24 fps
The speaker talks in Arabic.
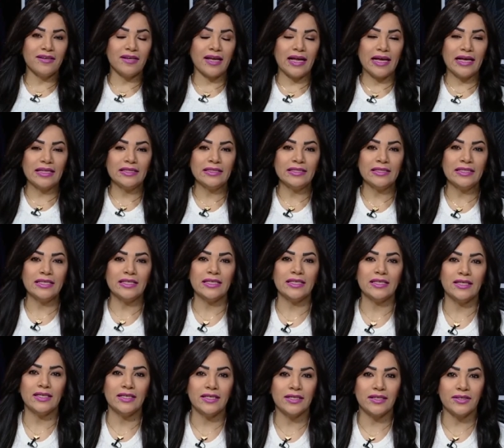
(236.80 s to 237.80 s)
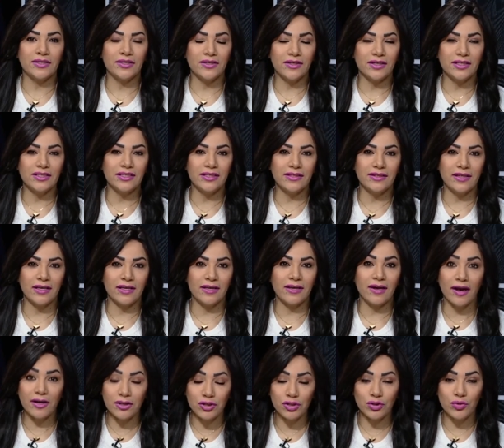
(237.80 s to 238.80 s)
عن آه، رياضه
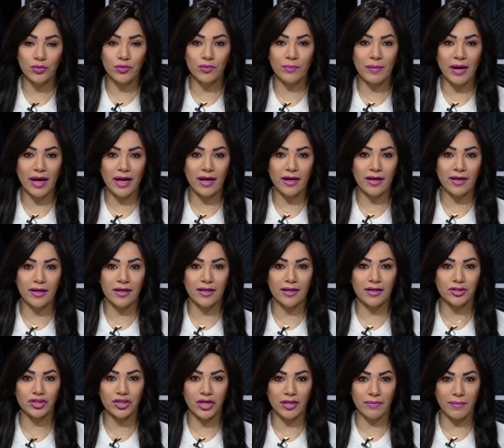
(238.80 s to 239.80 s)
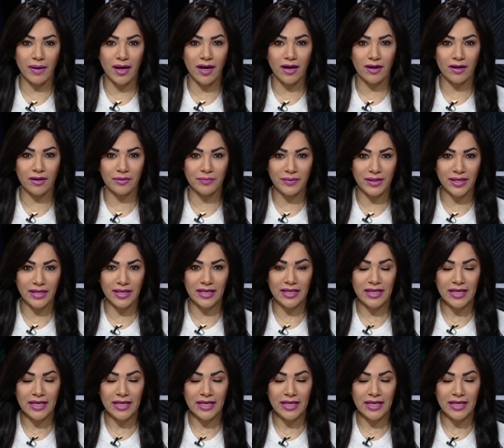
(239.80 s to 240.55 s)
الكارديو مع شيماء قبيل